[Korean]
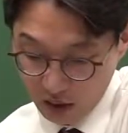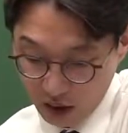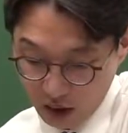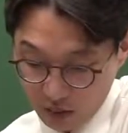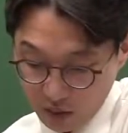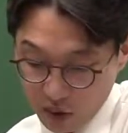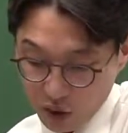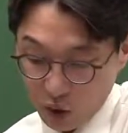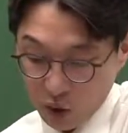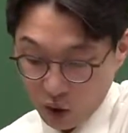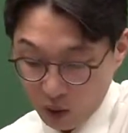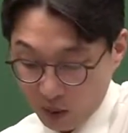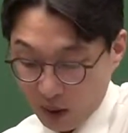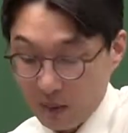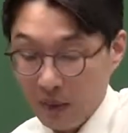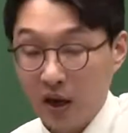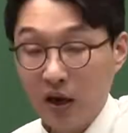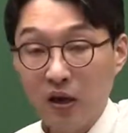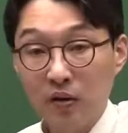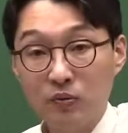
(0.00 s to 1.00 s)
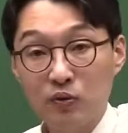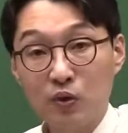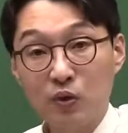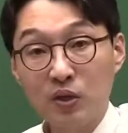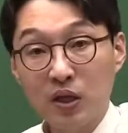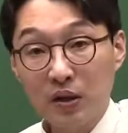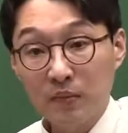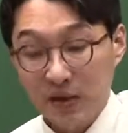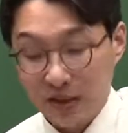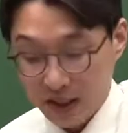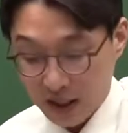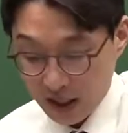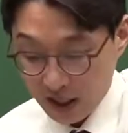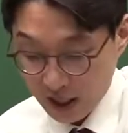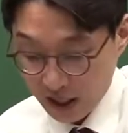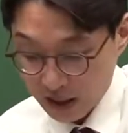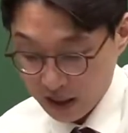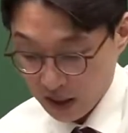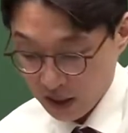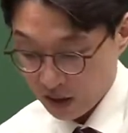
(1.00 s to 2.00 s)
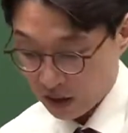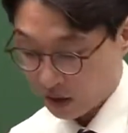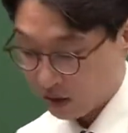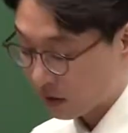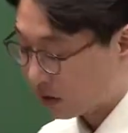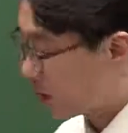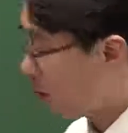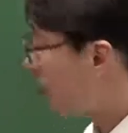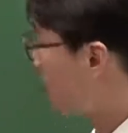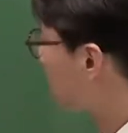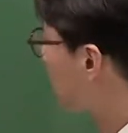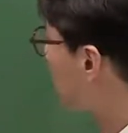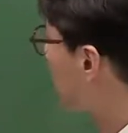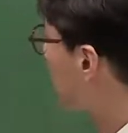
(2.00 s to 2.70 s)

그럼 1,500만큼 손상 발생한 아시겠죠? 그렇 그래서